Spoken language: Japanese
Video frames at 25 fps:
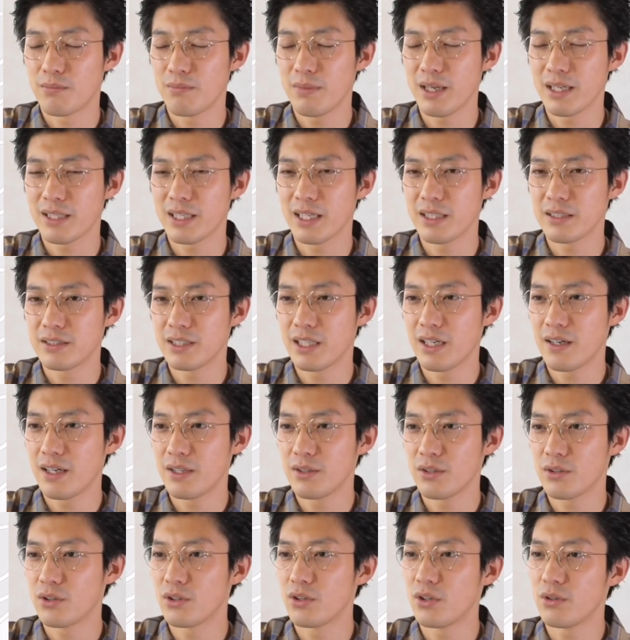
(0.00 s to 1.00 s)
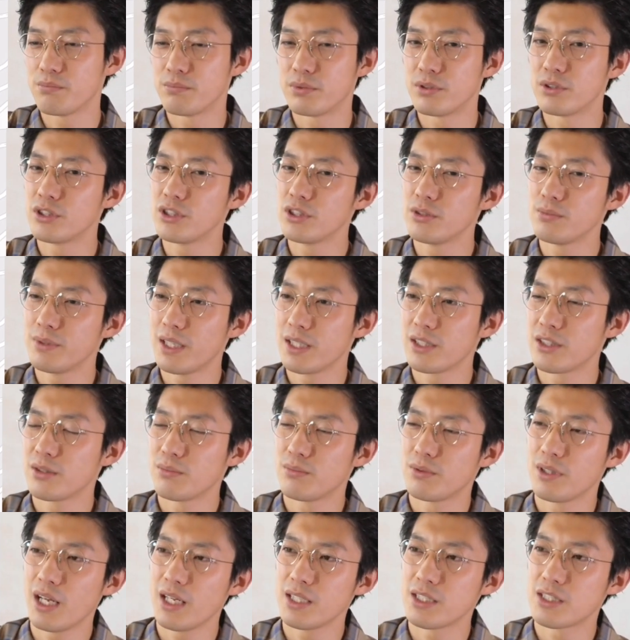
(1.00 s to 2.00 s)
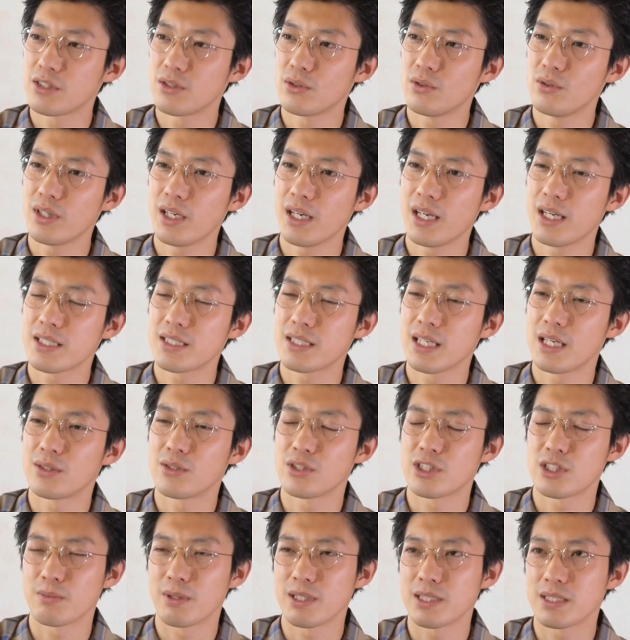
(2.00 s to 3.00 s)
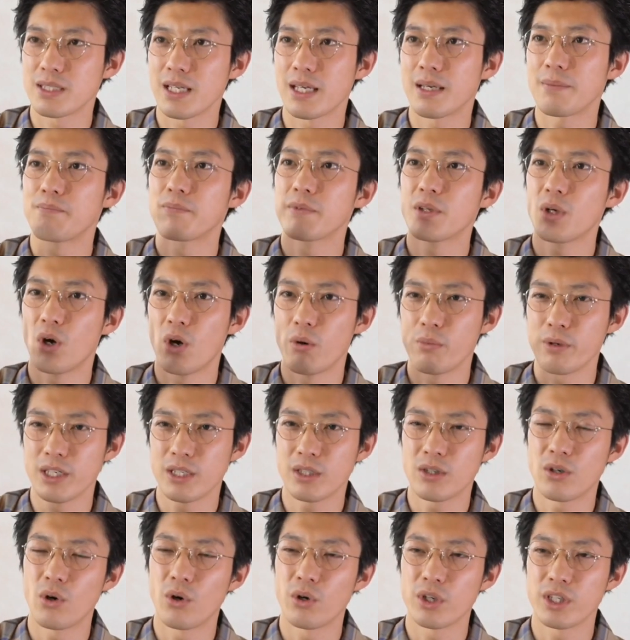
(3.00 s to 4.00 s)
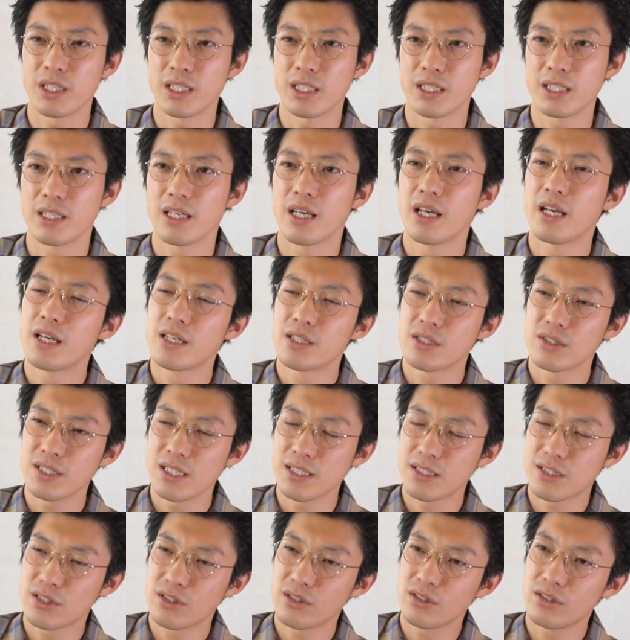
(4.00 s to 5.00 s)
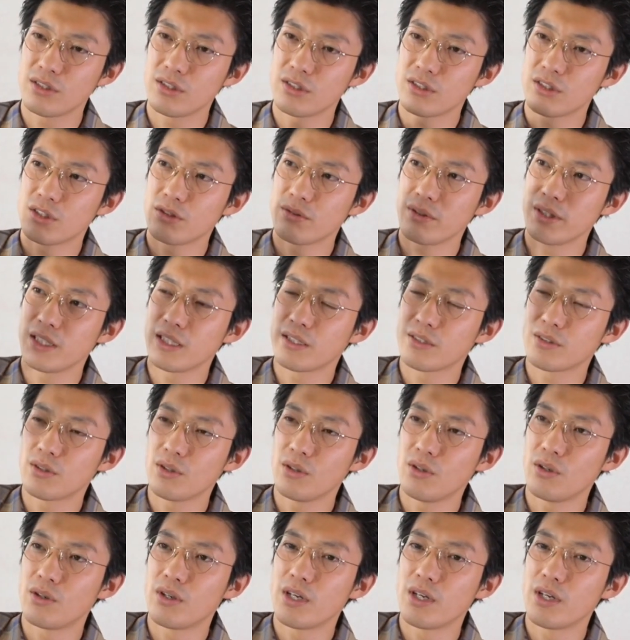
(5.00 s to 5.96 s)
まあ、逆側のこのブルーム&ブランチの方からスタートしましてコビコーヒー、そしてずーっと上に行くと